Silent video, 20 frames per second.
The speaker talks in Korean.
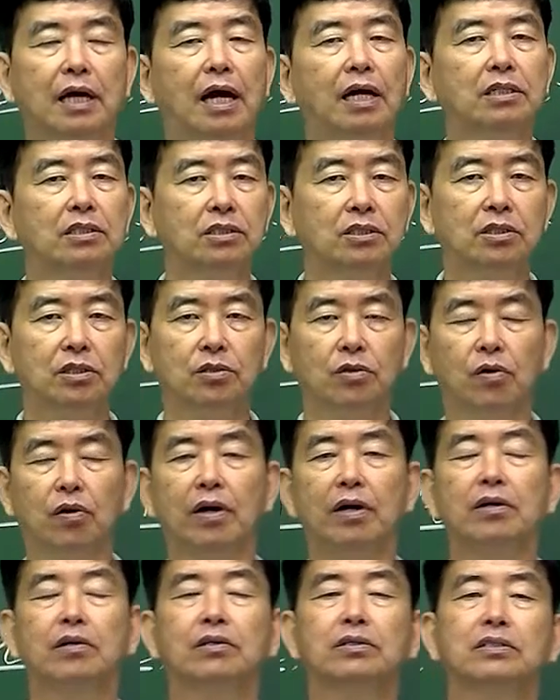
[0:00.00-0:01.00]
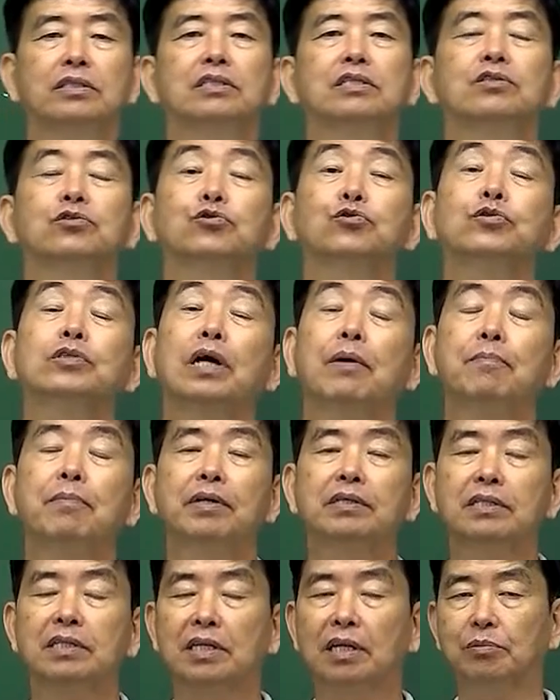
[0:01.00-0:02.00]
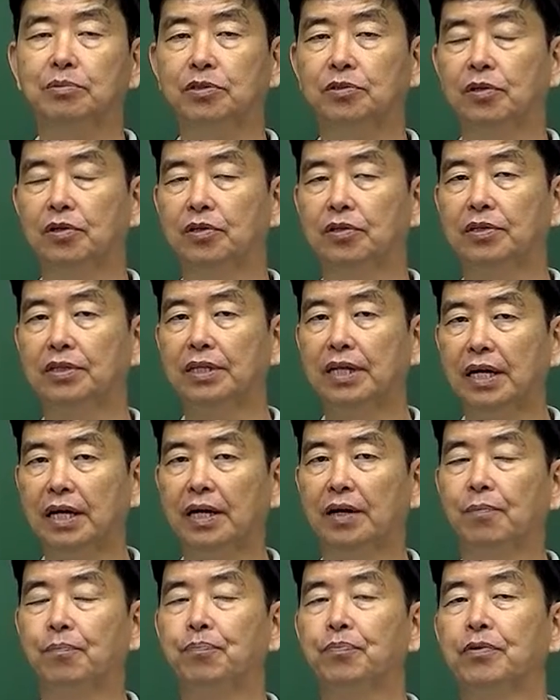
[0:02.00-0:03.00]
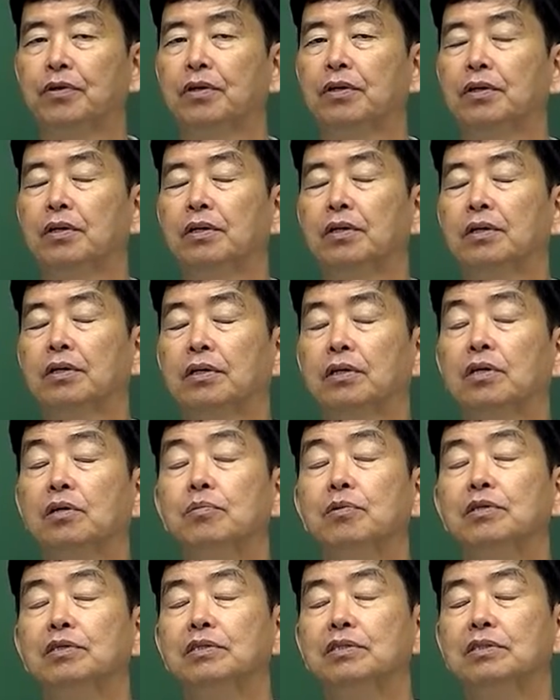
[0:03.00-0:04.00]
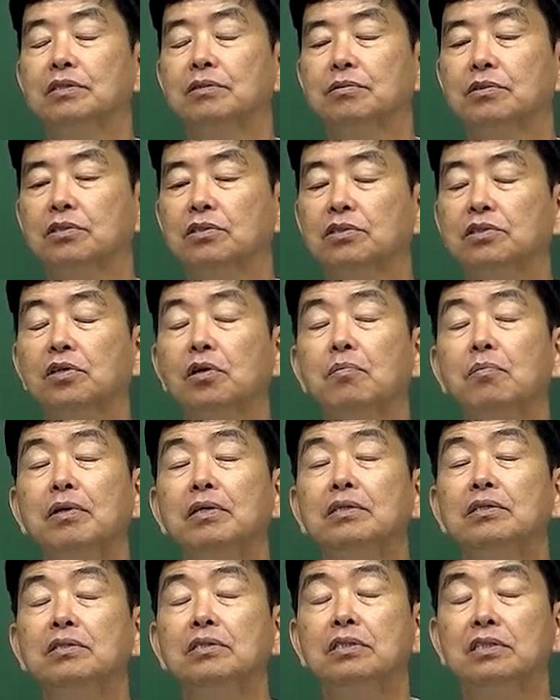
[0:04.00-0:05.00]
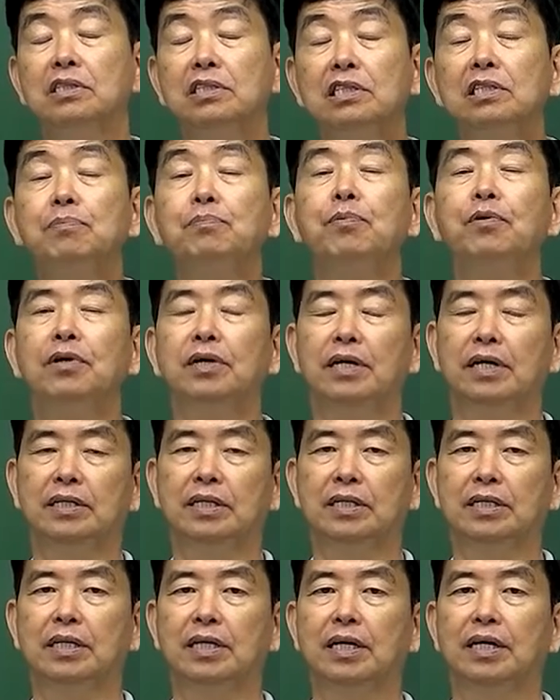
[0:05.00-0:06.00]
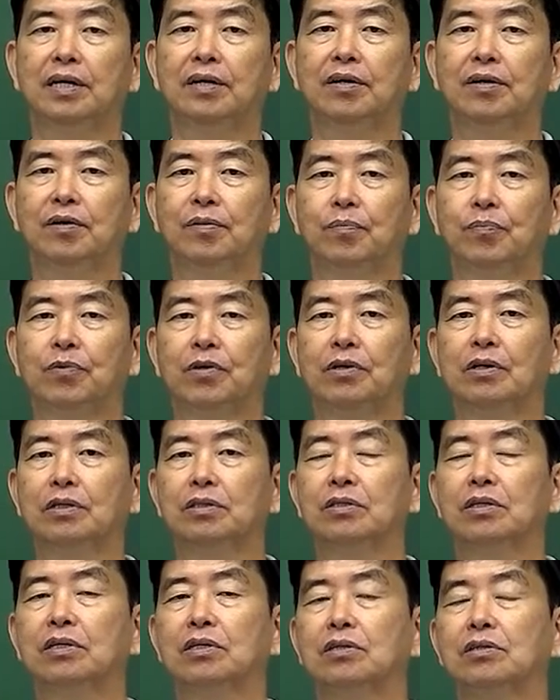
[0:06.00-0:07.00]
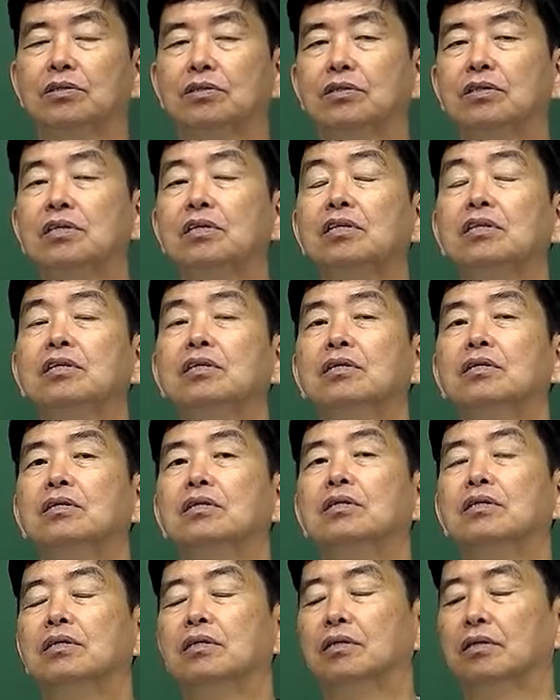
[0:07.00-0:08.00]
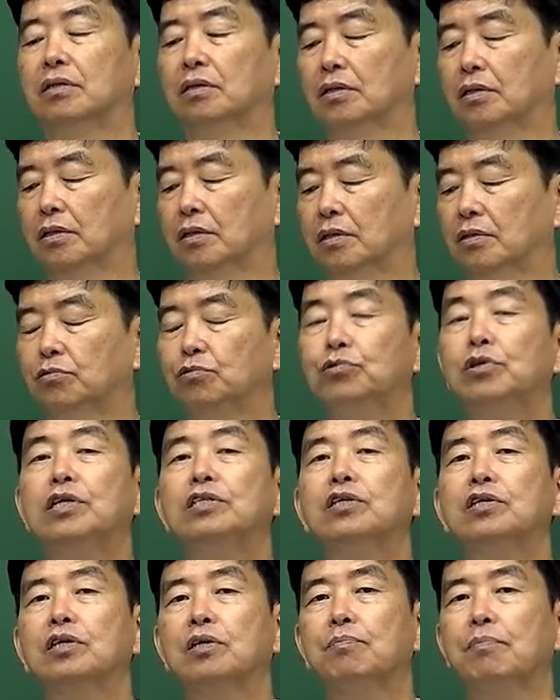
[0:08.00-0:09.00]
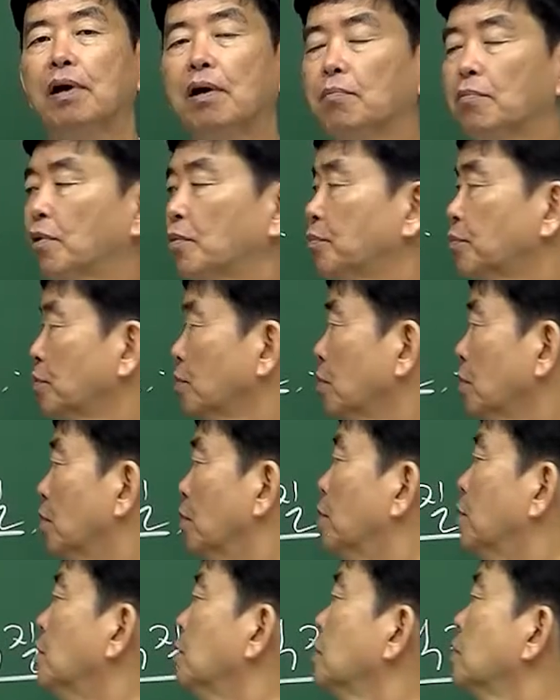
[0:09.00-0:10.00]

다 측정해 더한 것이 이제 순 단백질 값이 되는데, 그러면 측정만 20번 해야 되잖아요. 그래서 이것을 우회적인 방법으로